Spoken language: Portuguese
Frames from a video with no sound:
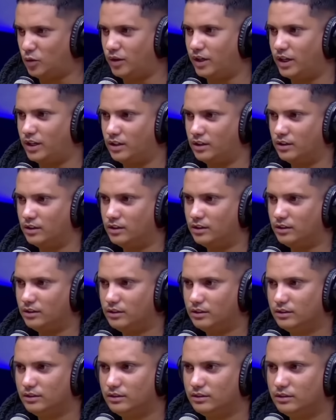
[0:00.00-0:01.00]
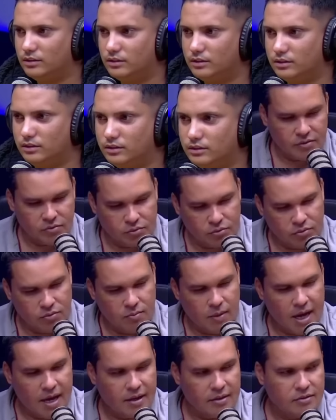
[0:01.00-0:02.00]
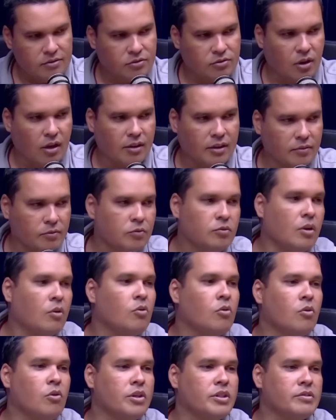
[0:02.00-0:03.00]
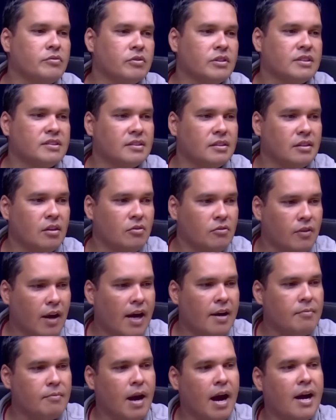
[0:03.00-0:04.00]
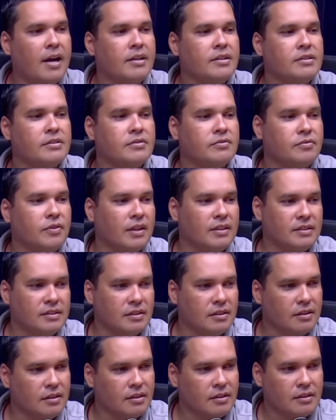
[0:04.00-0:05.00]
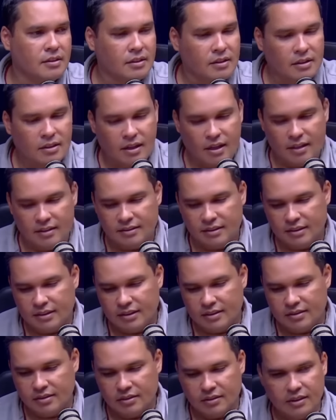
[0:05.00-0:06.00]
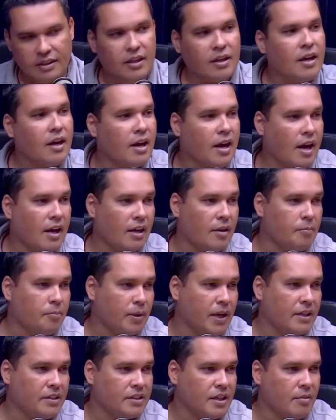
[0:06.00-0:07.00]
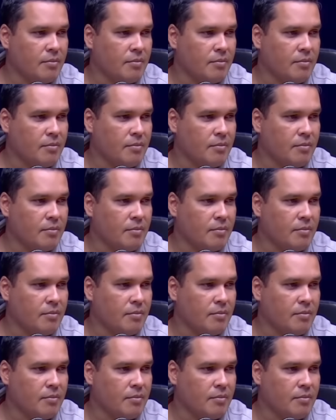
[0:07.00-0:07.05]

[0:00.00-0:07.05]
ele. Não, sim, tudo bem. Só que não, hoje você não vai mais. Não vou. Não vou. Agora eu sou. Que era praticamente...